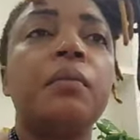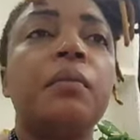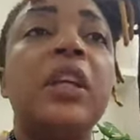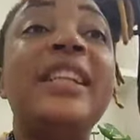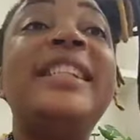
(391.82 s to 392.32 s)

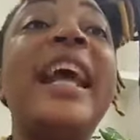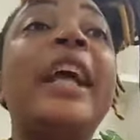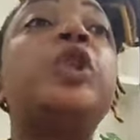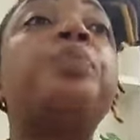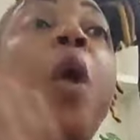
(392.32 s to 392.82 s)

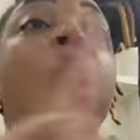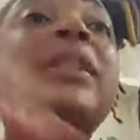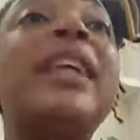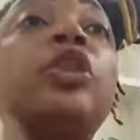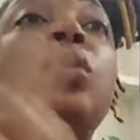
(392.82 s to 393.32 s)
J'expose
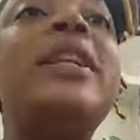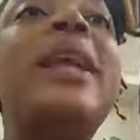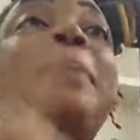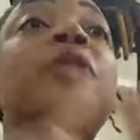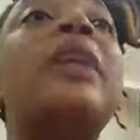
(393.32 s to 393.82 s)
toutes les
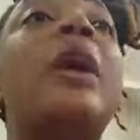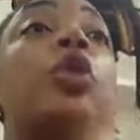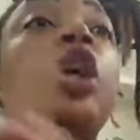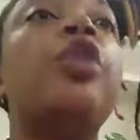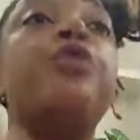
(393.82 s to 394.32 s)
personnes à
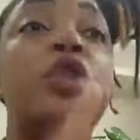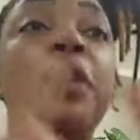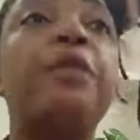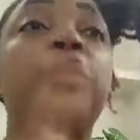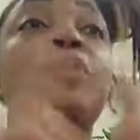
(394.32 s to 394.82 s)
côté de vous qui vous
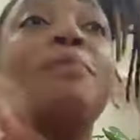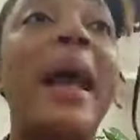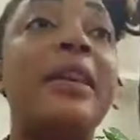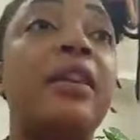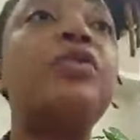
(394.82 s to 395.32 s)
veulent du
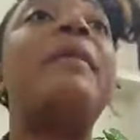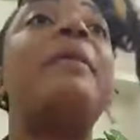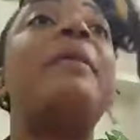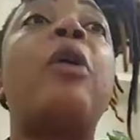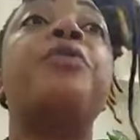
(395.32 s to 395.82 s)
mal. Vous n'avez
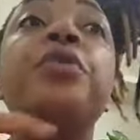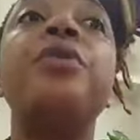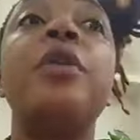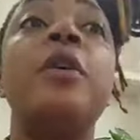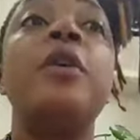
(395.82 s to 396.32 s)
pas encore vu.
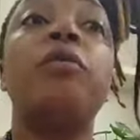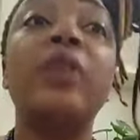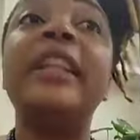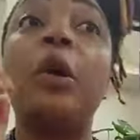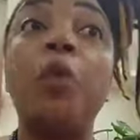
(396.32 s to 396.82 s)
Vous allez
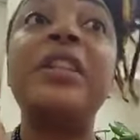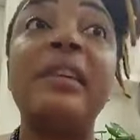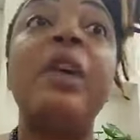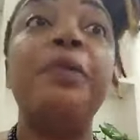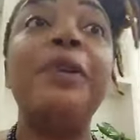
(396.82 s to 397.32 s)
découvrir, ça
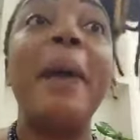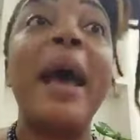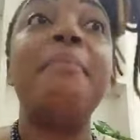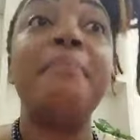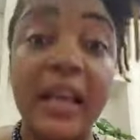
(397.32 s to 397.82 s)
va vous faire mal,
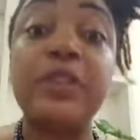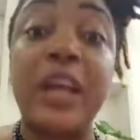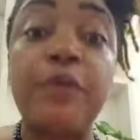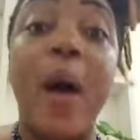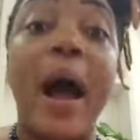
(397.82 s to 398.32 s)
mais vous allez
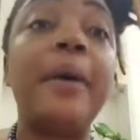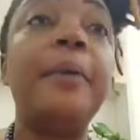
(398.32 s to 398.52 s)
voir.